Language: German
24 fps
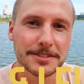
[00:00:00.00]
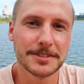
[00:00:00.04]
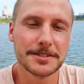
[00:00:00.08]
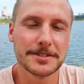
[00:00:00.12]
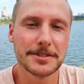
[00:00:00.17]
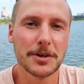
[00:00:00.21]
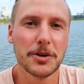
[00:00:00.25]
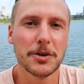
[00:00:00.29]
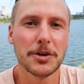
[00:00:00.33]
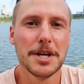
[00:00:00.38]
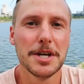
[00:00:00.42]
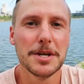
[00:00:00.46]
ist
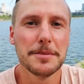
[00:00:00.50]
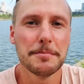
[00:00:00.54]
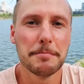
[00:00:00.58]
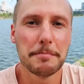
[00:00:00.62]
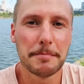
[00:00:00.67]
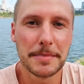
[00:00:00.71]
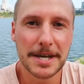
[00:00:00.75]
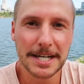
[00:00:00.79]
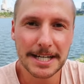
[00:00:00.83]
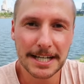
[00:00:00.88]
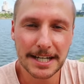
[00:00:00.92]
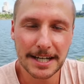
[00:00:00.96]
es auch
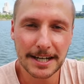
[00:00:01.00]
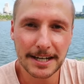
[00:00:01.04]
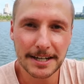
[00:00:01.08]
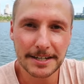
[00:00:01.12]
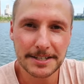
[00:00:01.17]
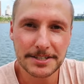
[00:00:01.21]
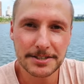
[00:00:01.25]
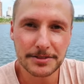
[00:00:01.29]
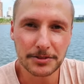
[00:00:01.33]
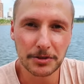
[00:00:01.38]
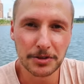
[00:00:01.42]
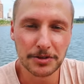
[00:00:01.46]
mega
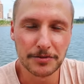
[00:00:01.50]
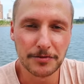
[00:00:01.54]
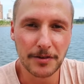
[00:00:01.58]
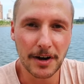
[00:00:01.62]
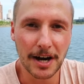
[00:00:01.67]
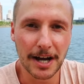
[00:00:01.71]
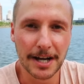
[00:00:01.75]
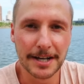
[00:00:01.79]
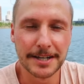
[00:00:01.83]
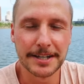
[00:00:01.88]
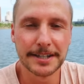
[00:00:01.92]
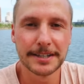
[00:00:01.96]
leicht und
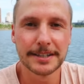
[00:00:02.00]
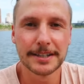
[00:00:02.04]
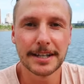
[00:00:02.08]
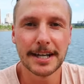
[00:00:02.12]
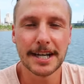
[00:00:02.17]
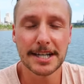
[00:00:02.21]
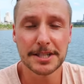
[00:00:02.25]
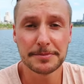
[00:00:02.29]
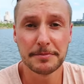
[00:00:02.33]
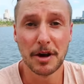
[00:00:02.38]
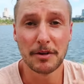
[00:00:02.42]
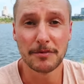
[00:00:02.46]
vor allen Dingen
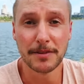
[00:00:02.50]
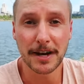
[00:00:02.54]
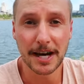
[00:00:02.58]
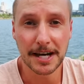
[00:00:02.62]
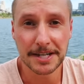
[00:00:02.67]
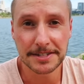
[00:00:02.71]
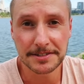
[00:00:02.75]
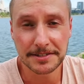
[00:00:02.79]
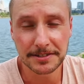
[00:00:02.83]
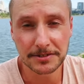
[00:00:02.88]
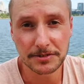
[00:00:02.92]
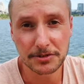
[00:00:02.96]
erstmal auf
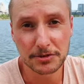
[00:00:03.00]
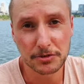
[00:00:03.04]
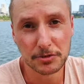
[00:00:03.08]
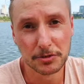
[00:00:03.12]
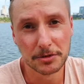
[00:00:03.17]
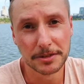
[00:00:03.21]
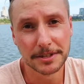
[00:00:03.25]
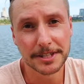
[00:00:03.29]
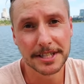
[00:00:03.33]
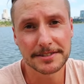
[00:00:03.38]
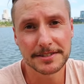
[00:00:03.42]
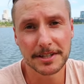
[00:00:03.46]
Reisen ist es
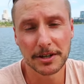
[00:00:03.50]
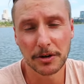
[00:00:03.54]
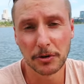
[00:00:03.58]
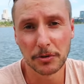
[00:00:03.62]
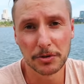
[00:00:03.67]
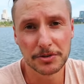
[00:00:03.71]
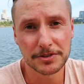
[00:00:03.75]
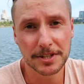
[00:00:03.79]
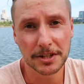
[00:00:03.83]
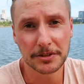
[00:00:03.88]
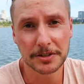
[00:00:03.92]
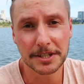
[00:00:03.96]
cool, dass der
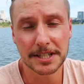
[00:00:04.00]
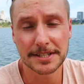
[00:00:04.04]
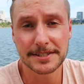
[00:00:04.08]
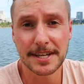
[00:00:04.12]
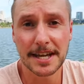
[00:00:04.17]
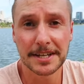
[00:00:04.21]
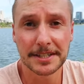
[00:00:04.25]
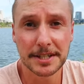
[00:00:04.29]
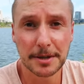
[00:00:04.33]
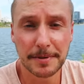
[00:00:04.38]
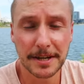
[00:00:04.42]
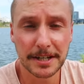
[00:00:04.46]
Rucksack und das
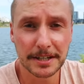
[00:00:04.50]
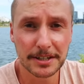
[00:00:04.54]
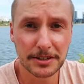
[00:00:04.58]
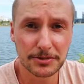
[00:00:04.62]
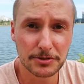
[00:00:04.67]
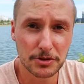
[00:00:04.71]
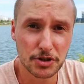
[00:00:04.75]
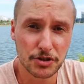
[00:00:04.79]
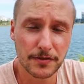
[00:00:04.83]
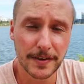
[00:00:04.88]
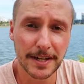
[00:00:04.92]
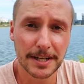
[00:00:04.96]
Handgepäck
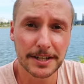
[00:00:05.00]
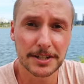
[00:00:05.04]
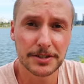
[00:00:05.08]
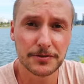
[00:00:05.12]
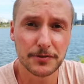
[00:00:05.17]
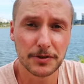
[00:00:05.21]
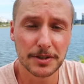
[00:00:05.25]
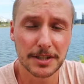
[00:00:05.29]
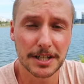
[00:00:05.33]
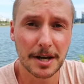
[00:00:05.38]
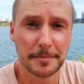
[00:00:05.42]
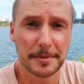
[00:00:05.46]
nicht so schwer
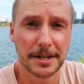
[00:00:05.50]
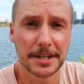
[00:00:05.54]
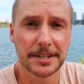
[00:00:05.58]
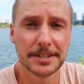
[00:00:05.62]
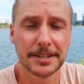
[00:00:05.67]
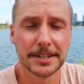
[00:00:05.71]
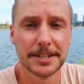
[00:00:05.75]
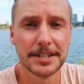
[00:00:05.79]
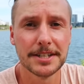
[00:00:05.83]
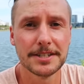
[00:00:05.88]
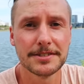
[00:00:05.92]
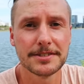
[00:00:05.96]
ist, wo die Kamera
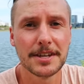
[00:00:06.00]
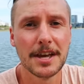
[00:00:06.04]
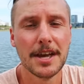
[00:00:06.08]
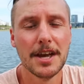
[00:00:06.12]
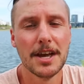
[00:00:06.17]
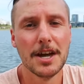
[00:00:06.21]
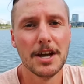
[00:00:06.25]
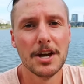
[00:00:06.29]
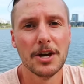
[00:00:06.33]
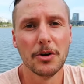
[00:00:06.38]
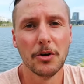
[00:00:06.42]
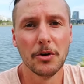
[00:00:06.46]
drin ist
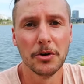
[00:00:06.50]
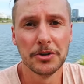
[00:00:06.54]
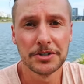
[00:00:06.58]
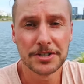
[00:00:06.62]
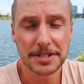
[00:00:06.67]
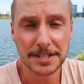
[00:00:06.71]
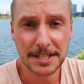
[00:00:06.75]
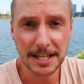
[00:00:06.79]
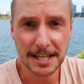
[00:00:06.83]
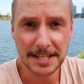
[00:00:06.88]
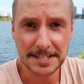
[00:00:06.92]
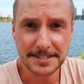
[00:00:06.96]

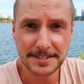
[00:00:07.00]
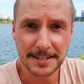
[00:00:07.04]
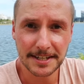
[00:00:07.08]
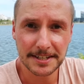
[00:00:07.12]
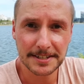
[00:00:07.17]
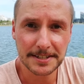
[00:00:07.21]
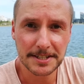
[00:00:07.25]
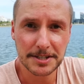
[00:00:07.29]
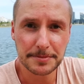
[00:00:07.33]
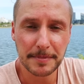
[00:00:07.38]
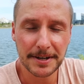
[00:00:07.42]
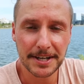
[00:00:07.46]
und
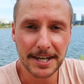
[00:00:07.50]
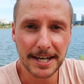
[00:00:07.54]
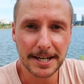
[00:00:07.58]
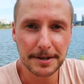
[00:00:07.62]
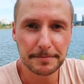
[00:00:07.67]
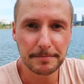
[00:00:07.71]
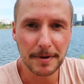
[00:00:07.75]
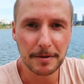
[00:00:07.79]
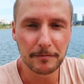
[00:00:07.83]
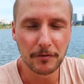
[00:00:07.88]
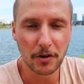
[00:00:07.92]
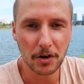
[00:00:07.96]
gleichzeitig, man
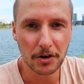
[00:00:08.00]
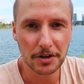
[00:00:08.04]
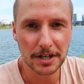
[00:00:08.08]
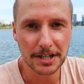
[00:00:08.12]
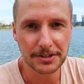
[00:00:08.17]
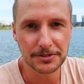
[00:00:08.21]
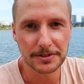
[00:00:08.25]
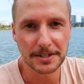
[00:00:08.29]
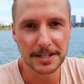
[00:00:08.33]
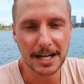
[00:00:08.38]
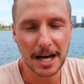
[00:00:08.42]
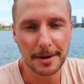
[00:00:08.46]
hält beim Vloggen
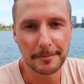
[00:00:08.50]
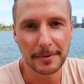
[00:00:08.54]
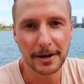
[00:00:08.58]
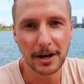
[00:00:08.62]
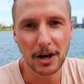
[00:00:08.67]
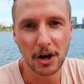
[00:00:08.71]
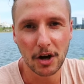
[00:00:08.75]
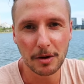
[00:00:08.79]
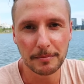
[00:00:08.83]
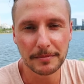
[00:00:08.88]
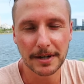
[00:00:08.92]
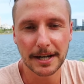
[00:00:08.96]
ja so eine
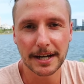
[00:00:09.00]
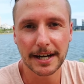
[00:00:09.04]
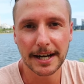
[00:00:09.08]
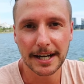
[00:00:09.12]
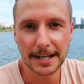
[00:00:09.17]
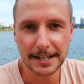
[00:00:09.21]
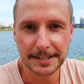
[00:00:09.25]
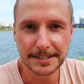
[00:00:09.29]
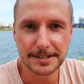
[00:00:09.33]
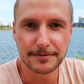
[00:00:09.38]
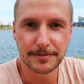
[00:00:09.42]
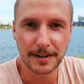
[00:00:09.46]
Kamera auch mal
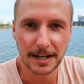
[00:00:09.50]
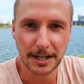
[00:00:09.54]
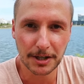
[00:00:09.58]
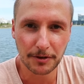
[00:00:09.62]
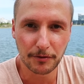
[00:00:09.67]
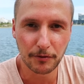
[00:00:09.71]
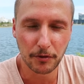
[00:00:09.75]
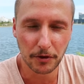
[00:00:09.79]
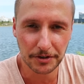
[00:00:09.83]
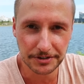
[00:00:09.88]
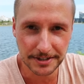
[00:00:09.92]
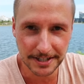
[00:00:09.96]
relativ
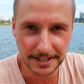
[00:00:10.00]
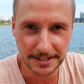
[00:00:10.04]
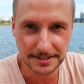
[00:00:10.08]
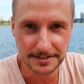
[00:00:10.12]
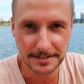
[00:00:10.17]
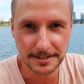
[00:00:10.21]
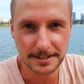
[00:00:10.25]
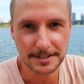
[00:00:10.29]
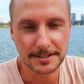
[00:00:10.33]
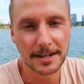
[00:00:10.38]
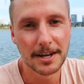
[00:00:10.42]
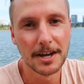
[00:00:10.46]
lange vor sein
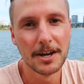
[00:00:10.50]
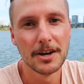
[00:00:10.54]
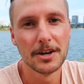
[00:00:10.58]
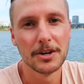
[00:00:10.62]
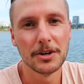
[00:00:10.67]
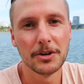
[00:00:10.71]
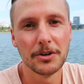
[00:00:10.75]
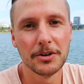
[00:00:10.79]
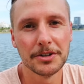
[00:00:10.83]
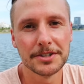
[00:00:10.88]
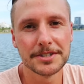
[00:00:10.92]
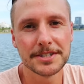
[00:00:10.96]
Gesicht
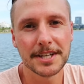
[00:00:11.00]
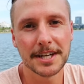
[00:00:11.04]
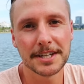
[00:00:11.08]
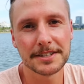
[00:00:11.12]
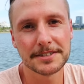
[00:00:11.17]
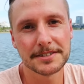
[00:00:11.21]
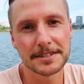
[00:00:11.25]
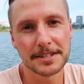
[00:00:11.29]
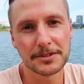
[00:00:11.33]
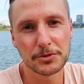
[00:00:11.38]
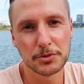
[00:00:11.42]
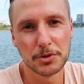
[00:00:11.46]
und da
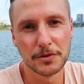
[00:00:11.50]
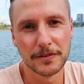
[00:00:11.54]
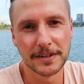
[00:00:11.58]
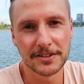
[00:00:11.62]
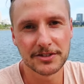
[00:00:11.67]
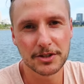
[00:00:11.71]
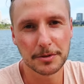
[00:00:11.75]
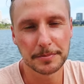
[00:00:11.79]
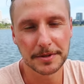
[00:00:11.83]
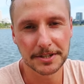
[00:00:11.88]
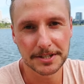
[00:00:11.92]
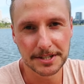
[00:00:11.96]
ist es ganz cool, wenn
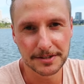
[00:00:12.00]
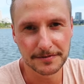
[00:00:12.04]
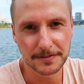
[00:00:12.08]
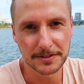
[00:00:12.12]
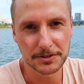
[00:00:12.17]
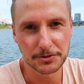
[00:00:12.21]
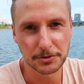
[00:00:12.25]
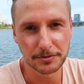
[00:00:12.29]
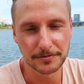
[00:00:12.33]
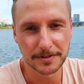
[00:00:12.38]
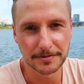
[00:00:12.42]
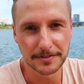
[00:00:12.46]
das Objektiv
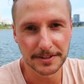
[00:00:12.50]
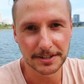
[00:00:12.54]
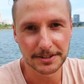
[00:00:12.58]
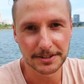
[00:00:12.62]
nicht so viel